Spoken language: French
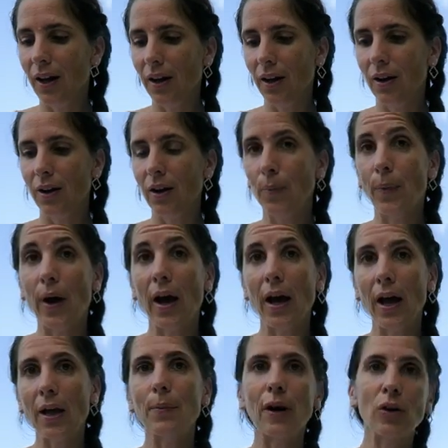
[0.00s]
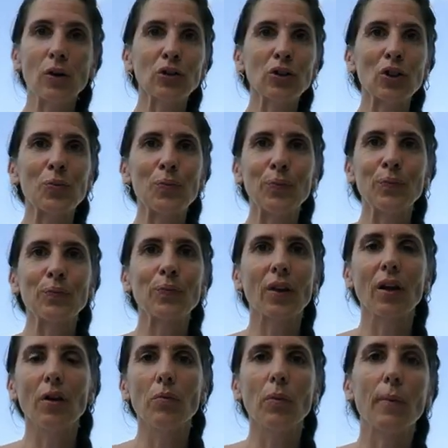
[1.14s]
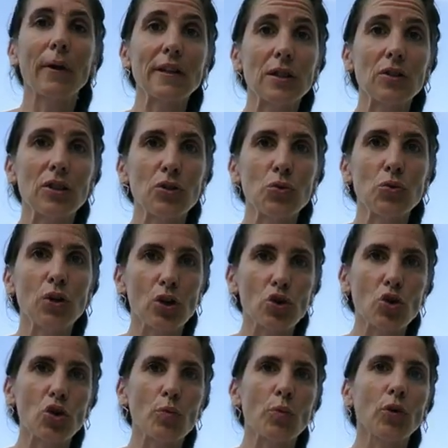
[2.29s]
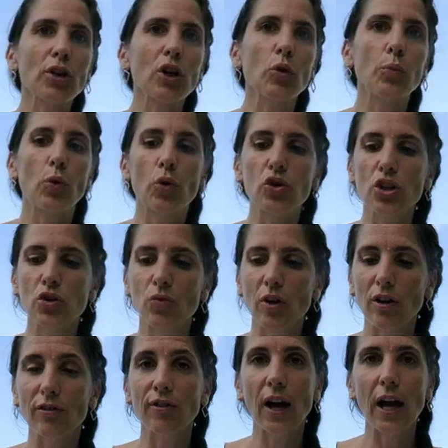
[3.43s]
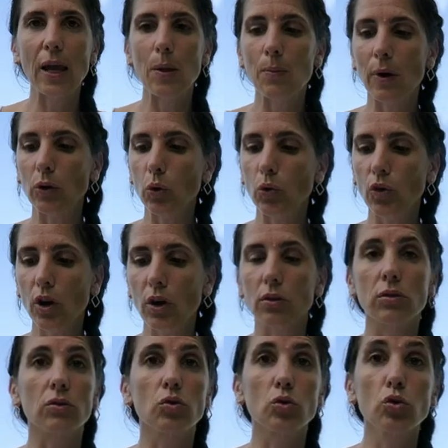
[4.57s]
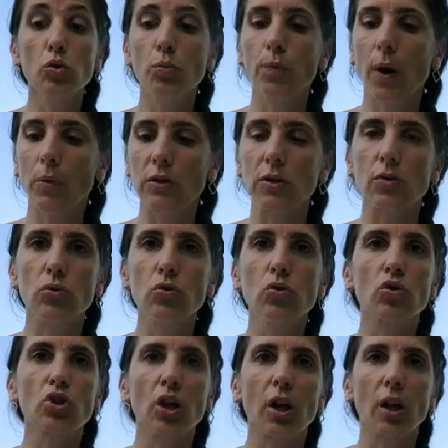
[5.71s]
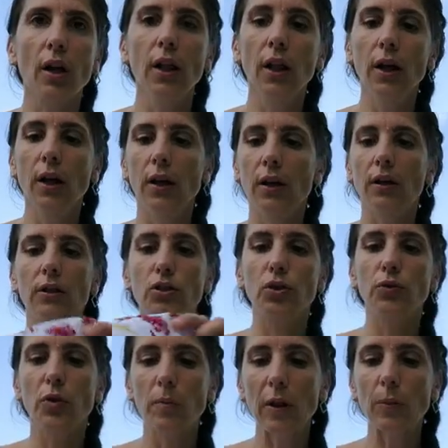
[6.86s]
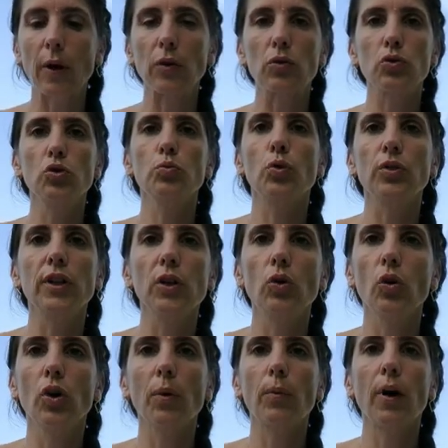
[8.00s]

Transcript: pareil, par contre, mon magasin de tissu, quand je lui ai montré le projet que je voulais faire, il m'a trouvé un superbe tissu que j'aurais je vais mettre par-dessus pour décorer,